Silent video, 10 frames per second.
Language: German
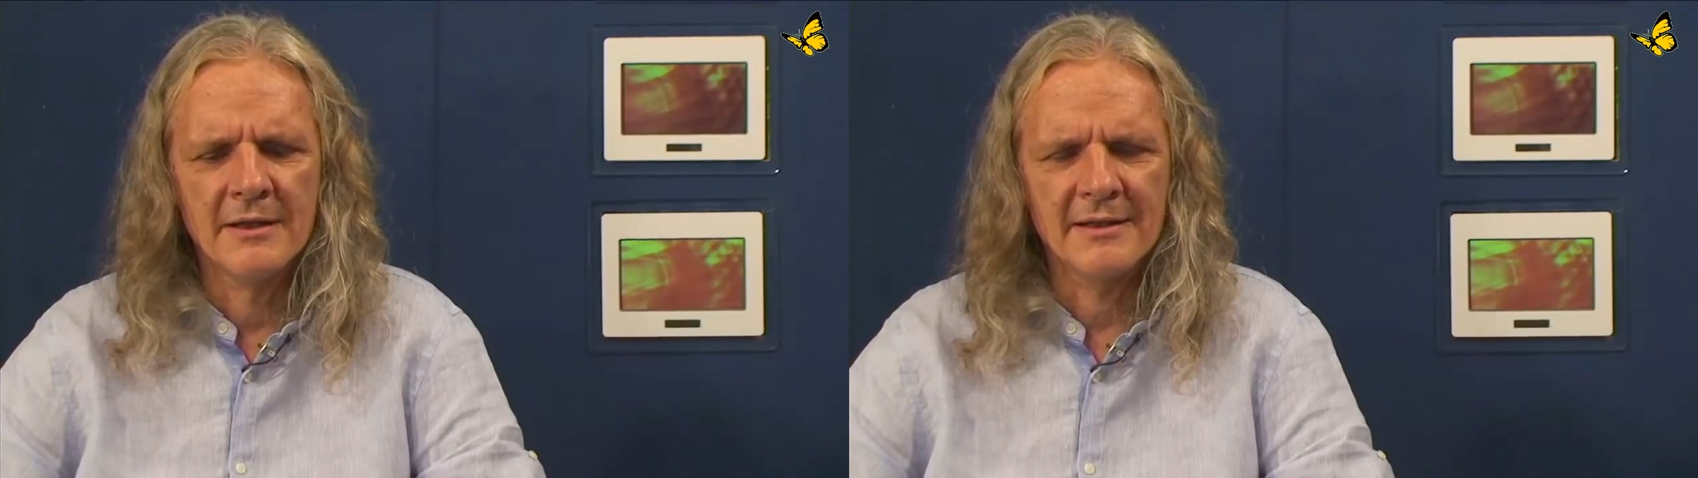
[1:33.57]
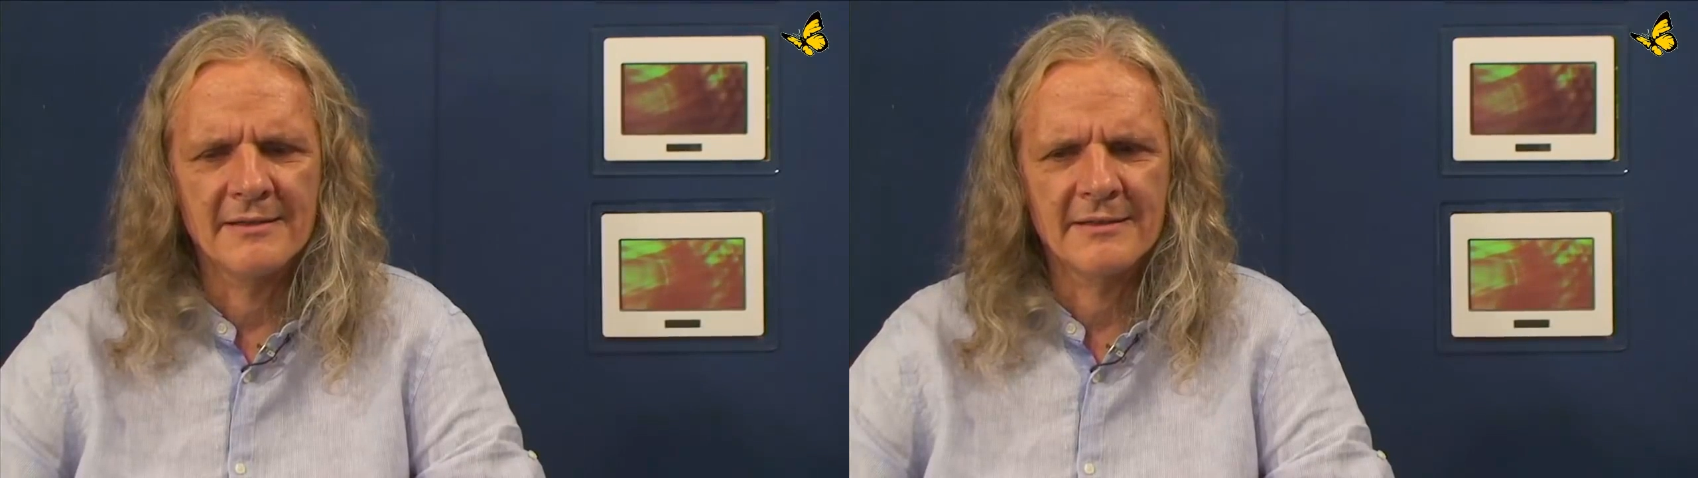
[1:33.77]

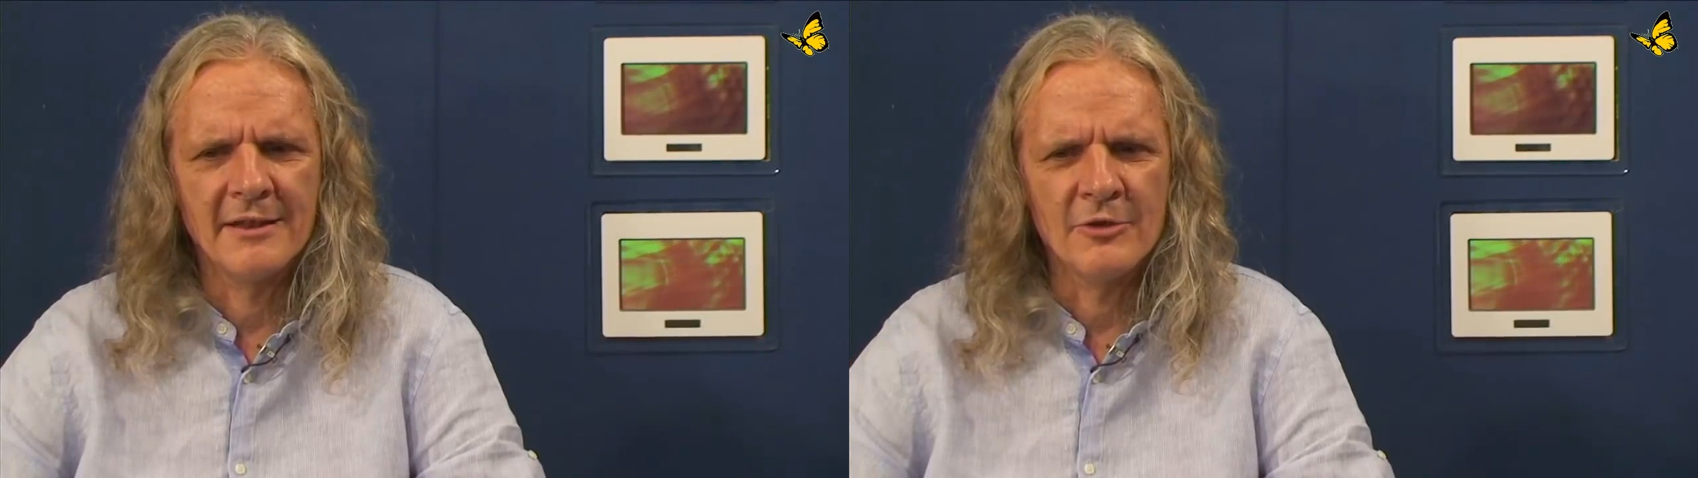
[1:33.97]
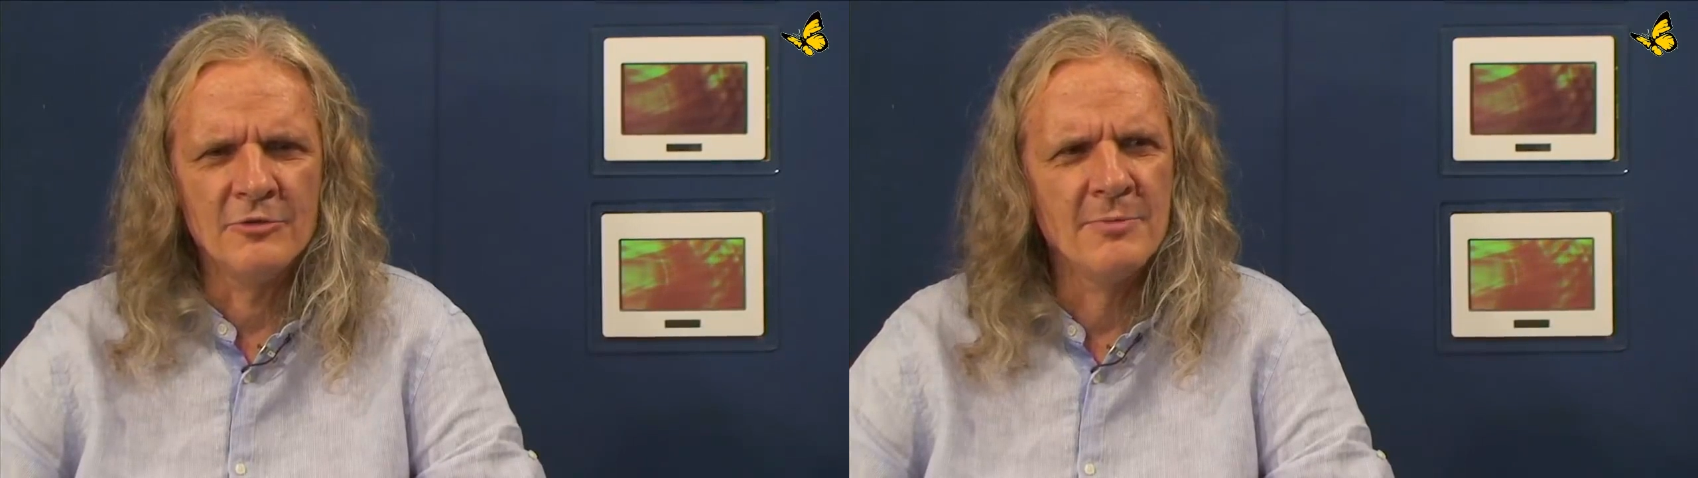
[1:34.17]
ganz
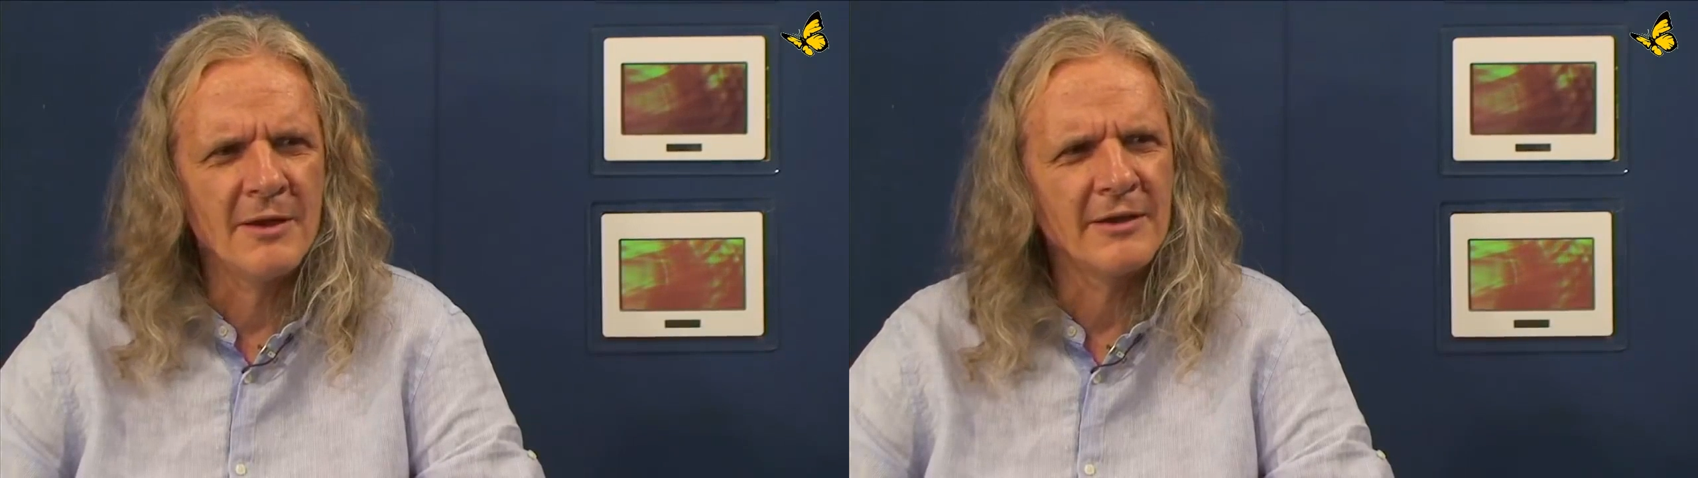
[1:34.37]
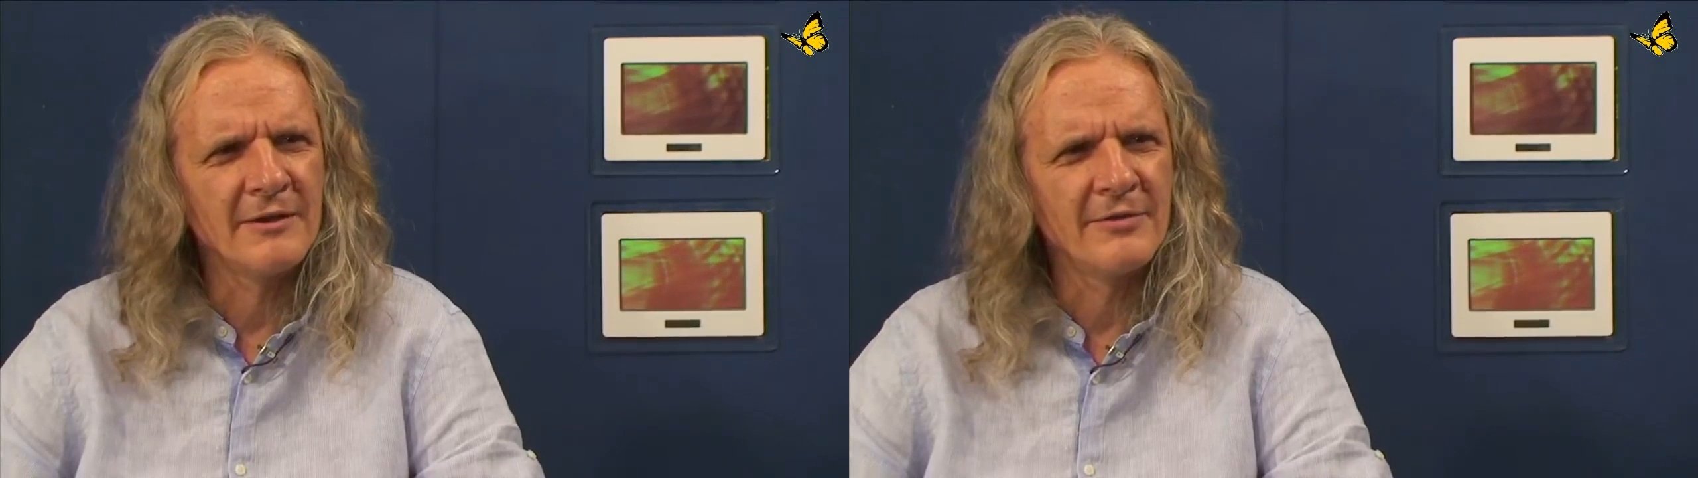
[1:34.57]
klar
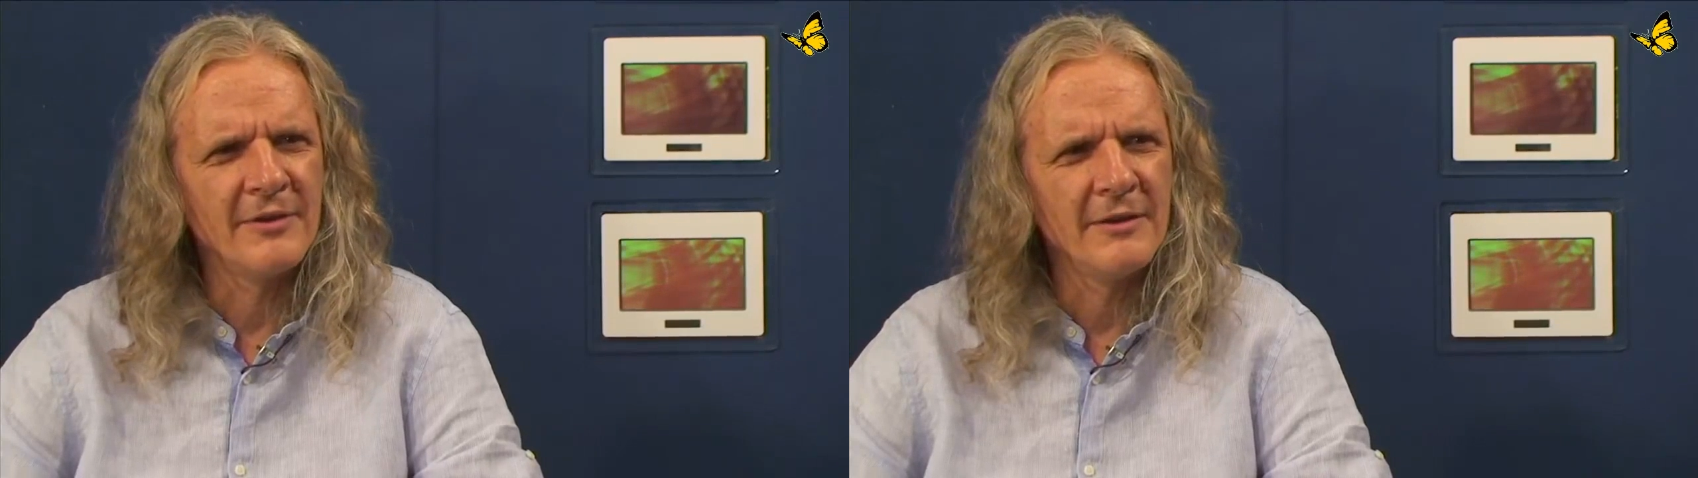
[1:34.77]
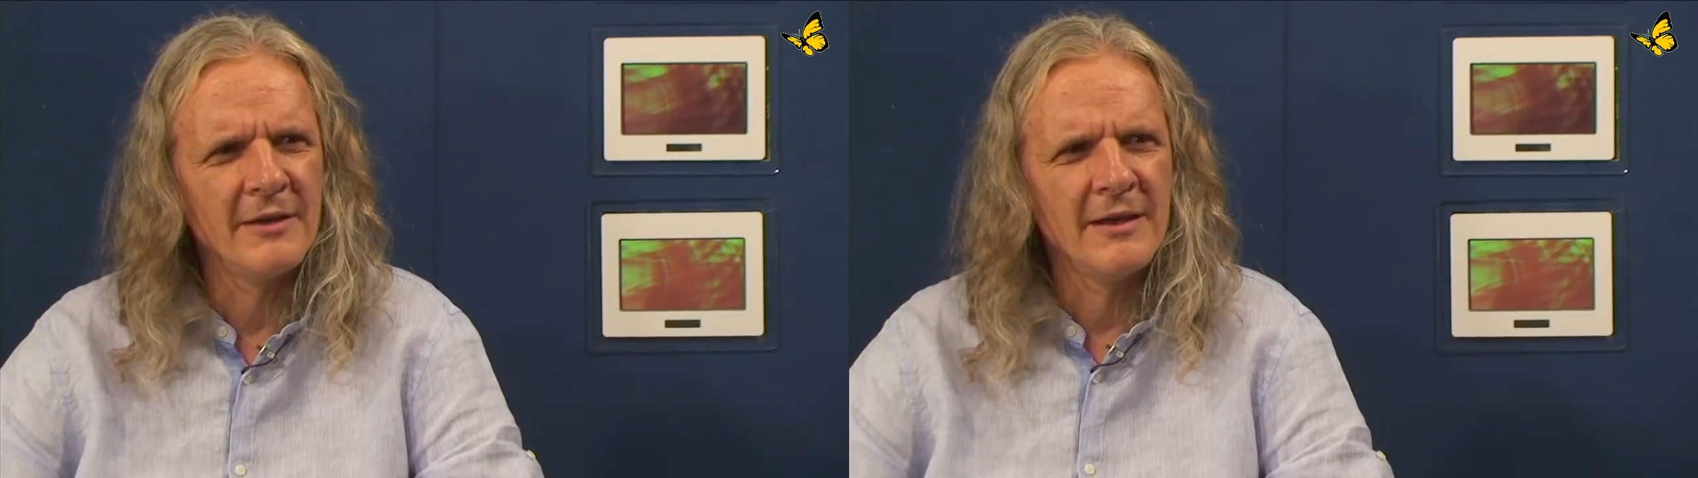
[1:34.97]
Übergriffe